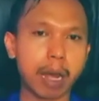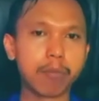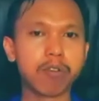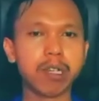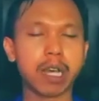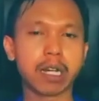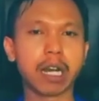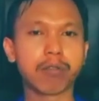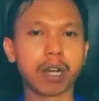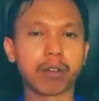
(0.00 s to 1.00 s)
Namun
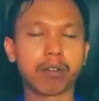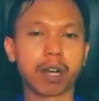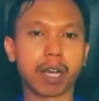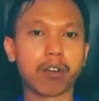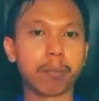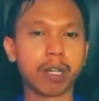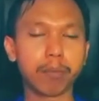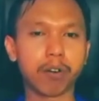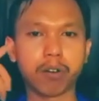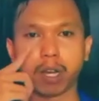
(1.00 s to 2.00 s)
yang dilakukan oleh
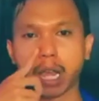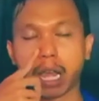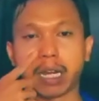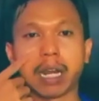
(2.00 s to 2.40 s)
Kominfo